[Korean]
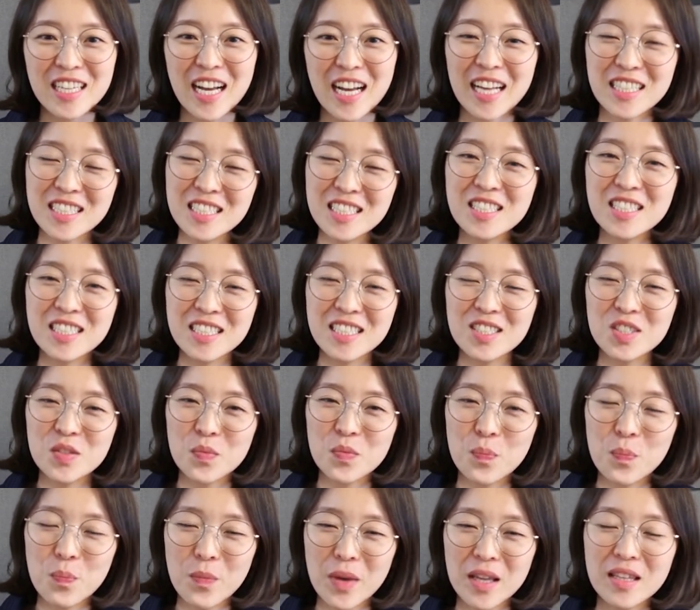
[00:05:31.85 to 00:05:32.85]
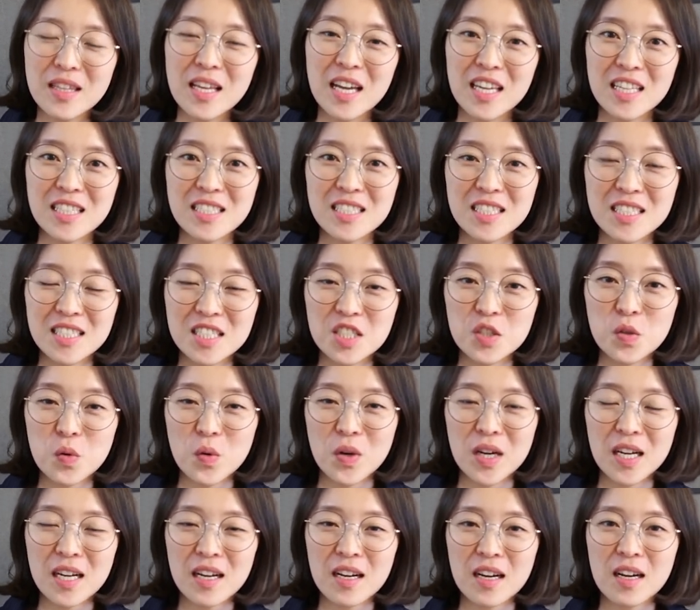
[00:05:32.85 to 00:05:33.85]
아직은 메타 인지
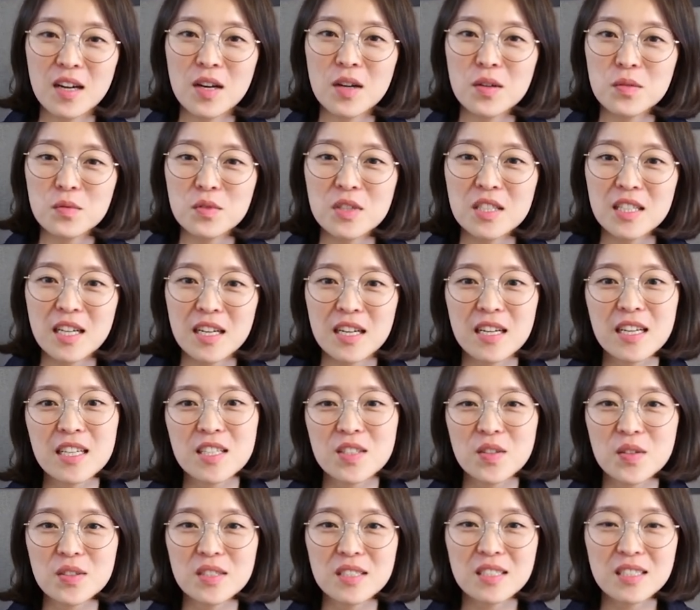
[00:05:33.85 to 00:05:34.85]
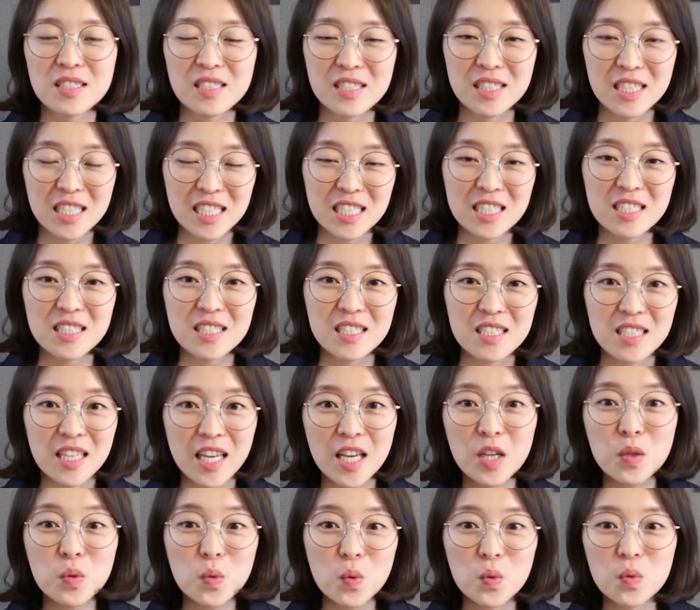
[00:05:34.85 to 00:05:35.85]
치료가 우리나라에서는
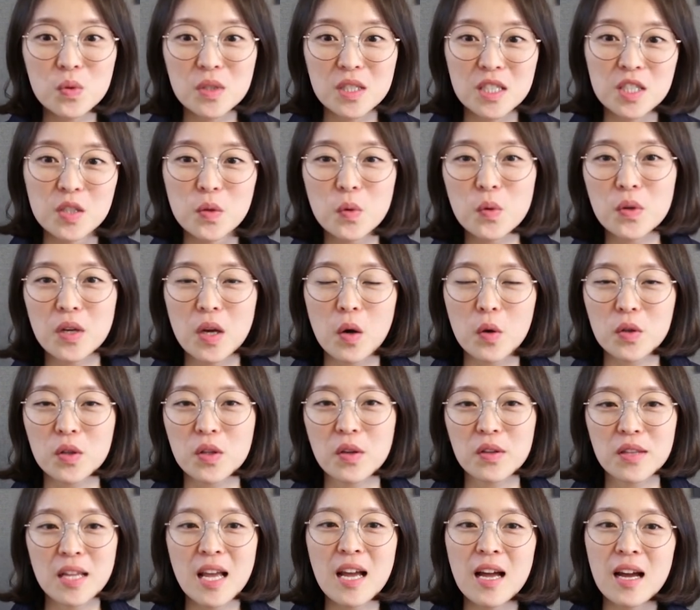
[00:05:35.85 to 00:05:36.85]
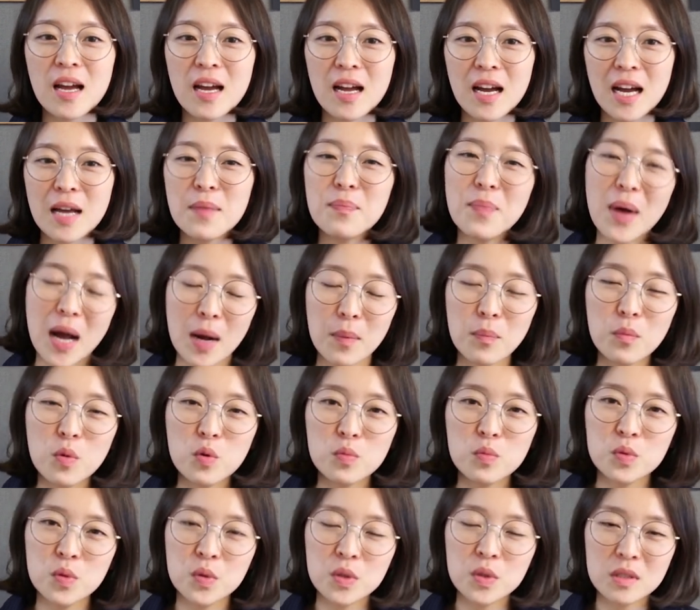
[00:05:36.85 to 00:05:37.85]
인지 행동 치료의 어떤 한
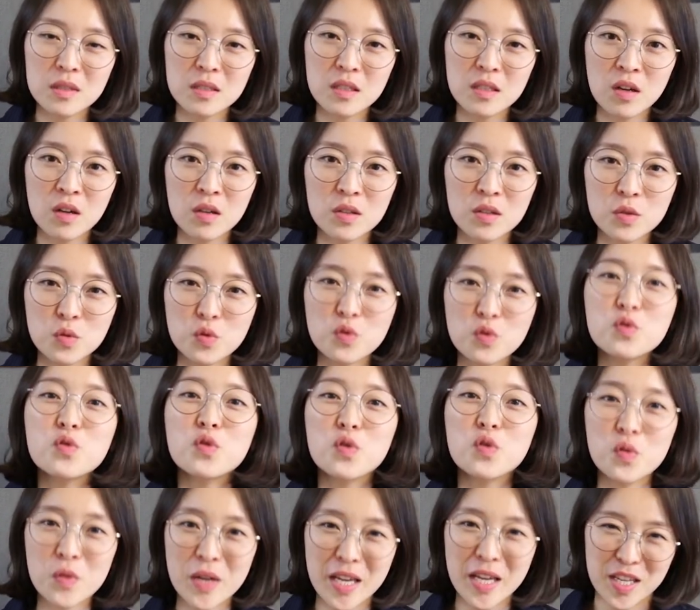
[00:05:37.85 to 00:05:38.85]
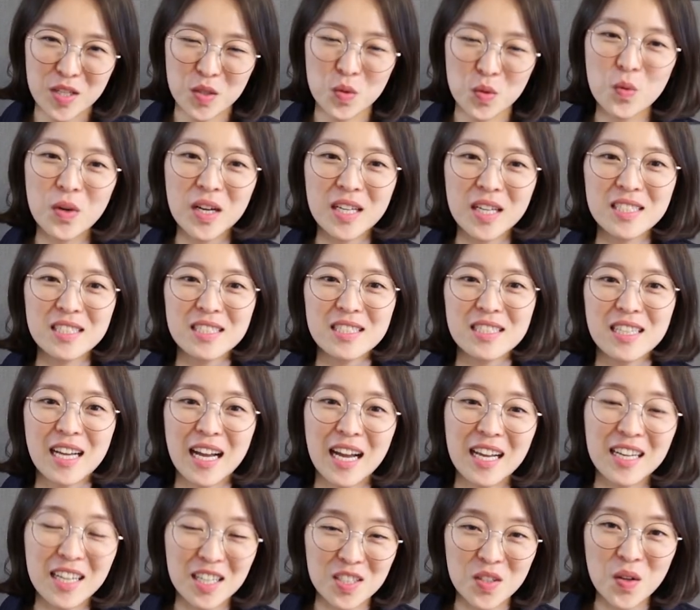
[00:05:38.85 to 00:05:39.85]
방법으로서 주류에 속하지는
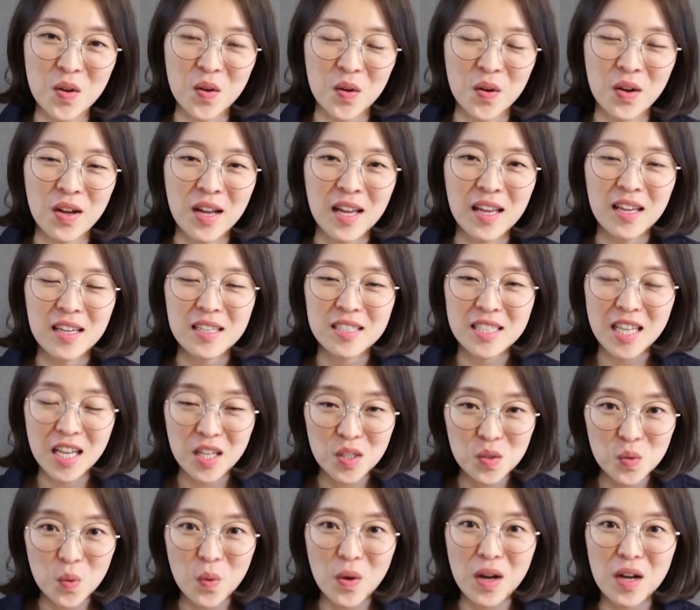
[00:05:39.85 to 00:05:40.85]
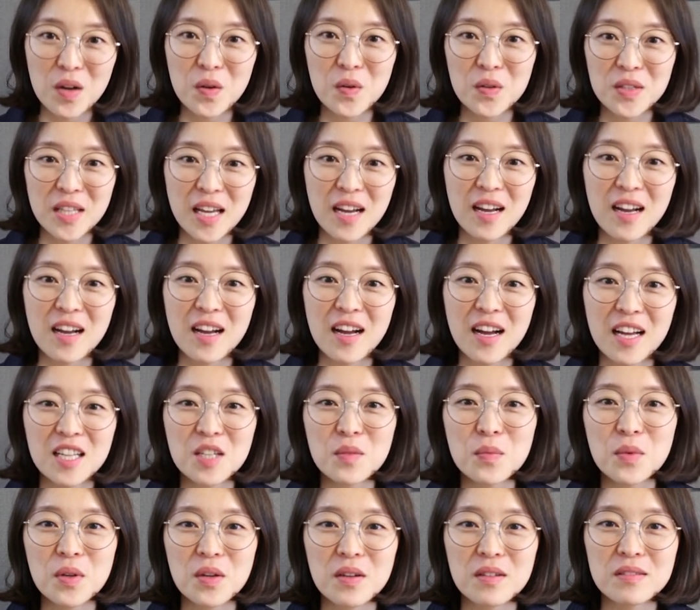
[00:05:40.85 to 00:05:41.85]
않아서 생소하거나
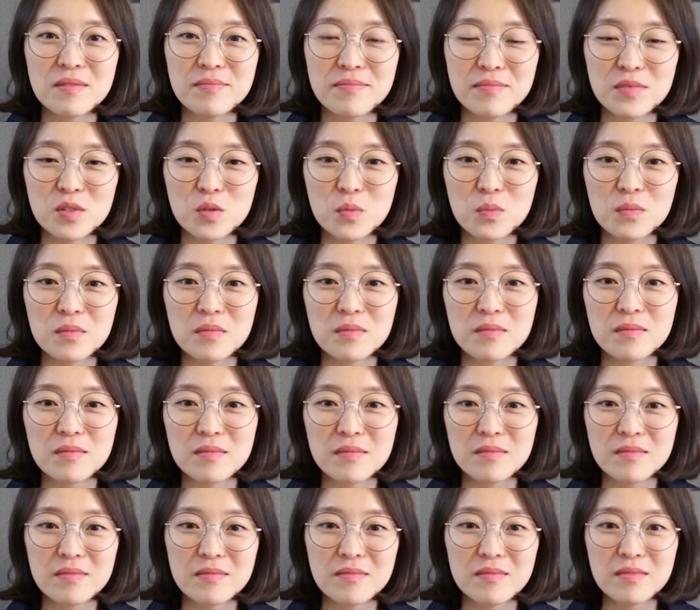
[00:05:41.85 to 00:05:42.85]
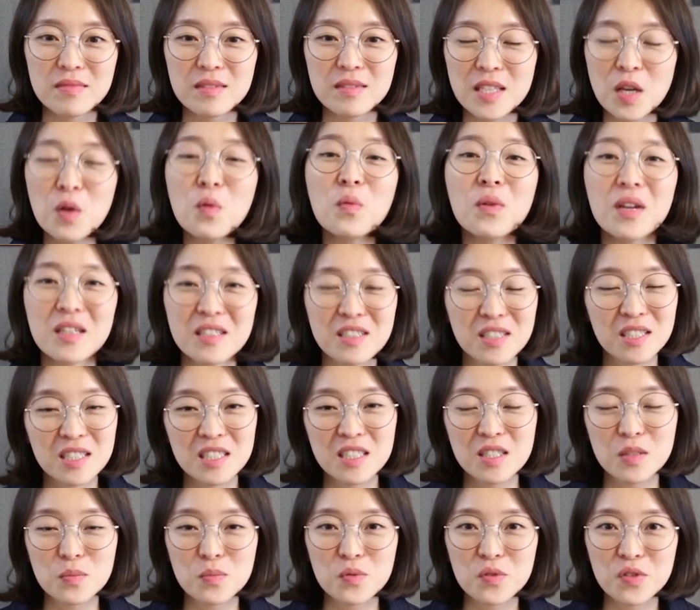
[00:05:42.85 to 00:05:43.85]
아니면 좀 새롭게
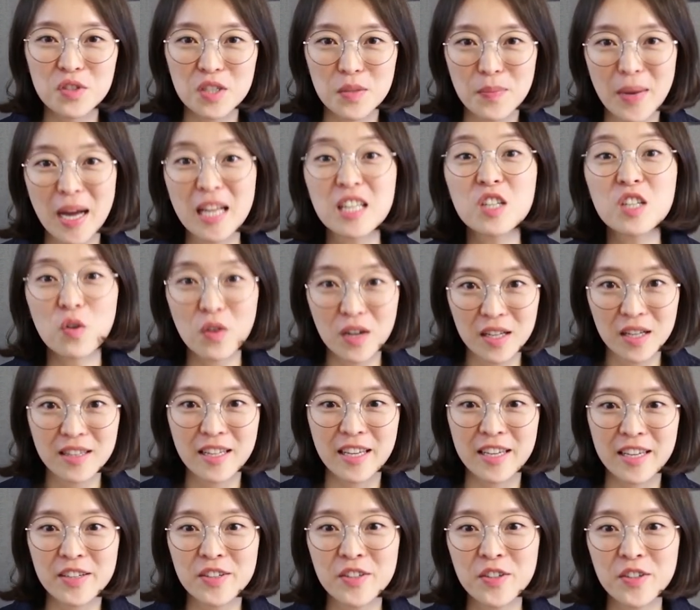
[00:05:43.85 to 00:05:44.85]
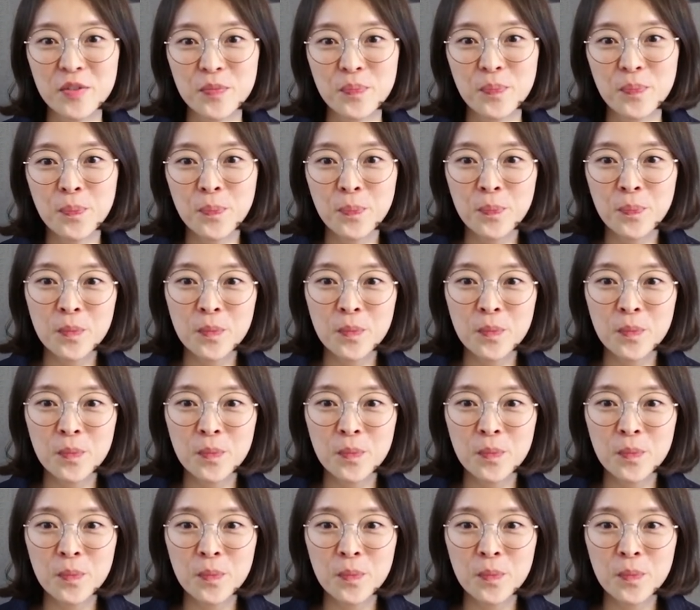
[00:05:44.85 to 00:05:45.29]
느끼시는 분들이 많을 것 같아요.